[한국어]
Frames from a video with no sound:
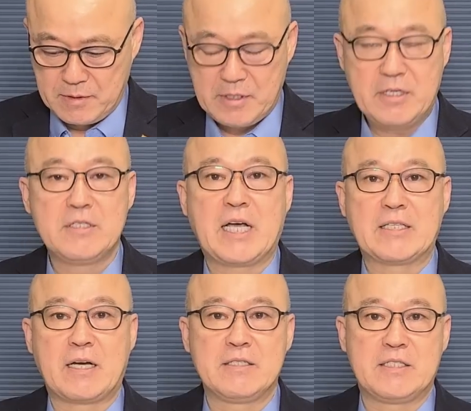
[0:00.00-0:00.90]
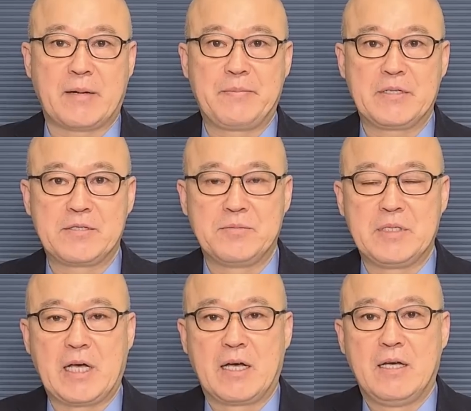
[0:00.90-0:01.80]
큰 가닥은
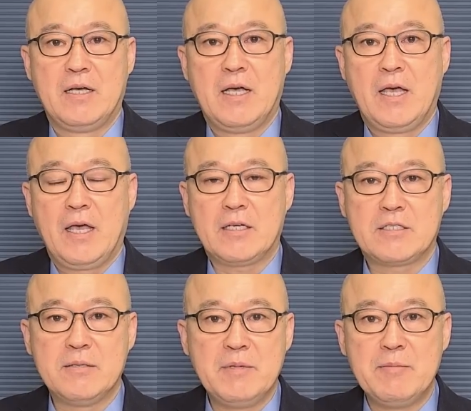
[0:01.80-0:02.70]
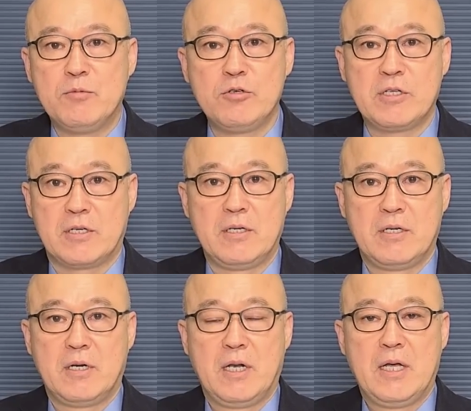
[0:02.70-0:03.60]
잡혔습니다. 핵심
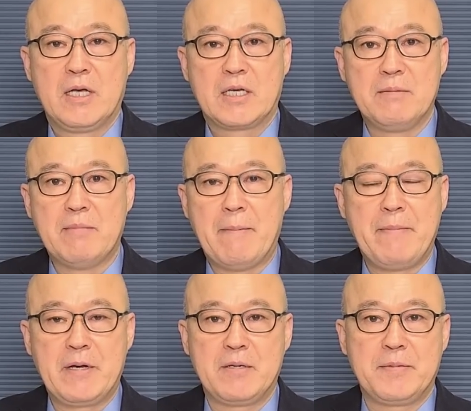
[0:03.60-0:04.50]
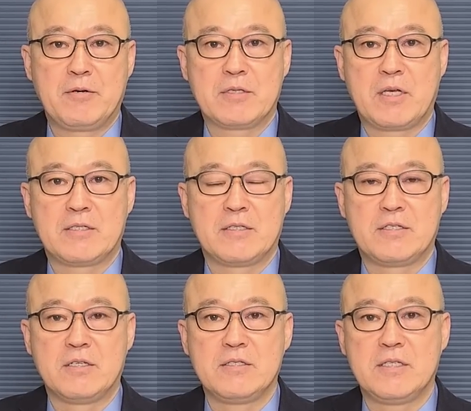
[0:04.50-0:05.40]
인물들 김만배를 비롯해서
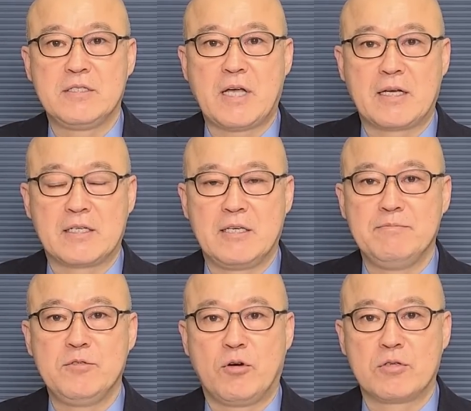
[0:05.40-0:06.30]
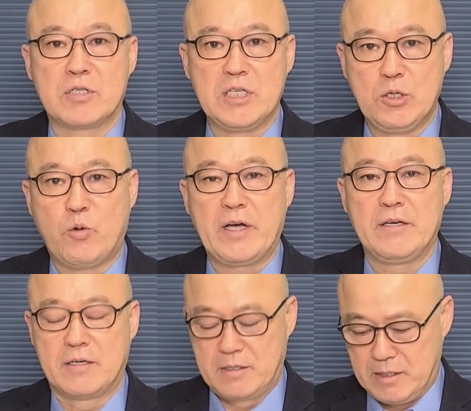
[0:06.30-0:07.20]
정진상, 김용,
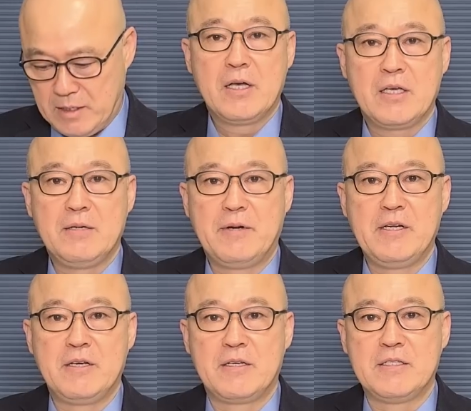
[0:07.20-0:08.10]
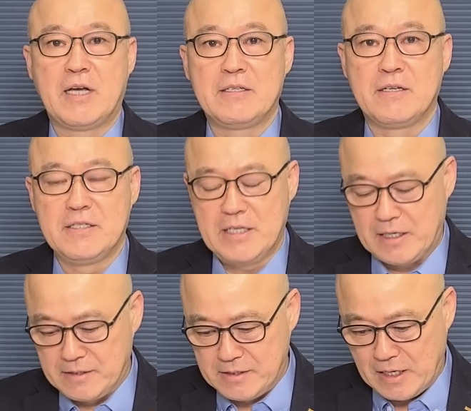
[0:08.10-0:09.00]
이화영 입을 여느냐 열지
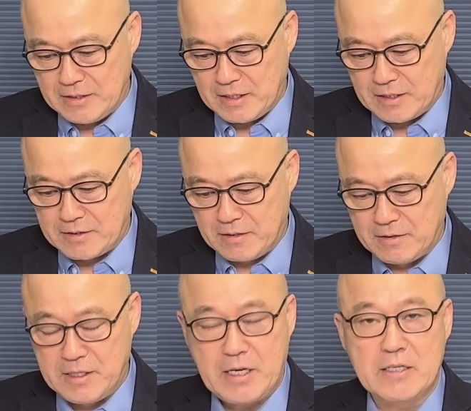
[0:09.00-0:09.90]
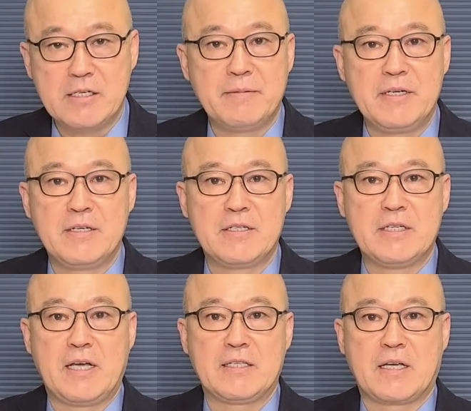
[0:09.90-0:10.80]
않느냐에 따라서 어디까지 입을
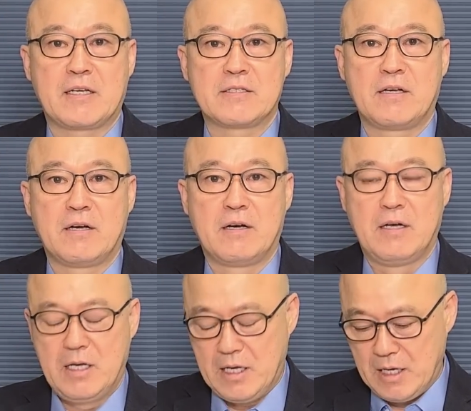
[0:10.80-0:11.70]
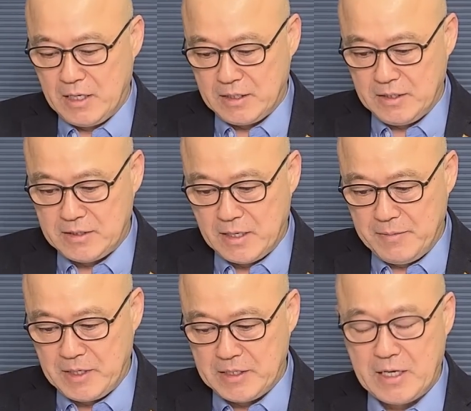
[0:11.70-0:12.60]
여느냐에 따라서
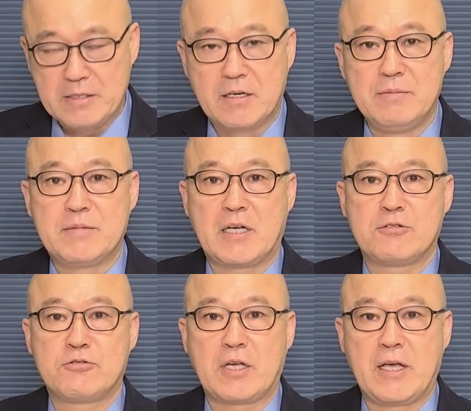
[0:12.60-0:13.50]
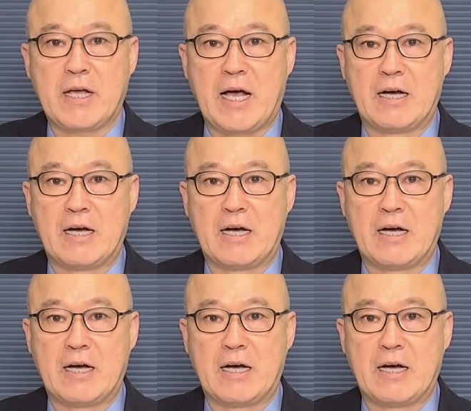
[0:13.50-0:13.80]
이재명에 대한 검찰 수사의